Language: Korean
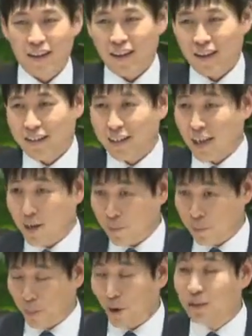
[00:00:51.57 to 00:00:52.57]
이제
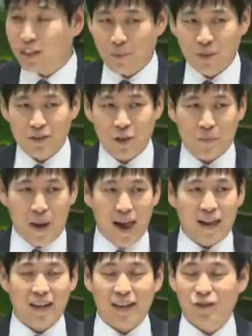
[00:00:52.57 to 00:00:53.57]
번지면서
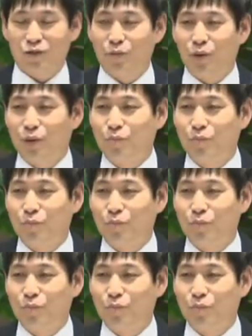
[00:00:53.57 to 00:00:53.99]
빨갛게 주변이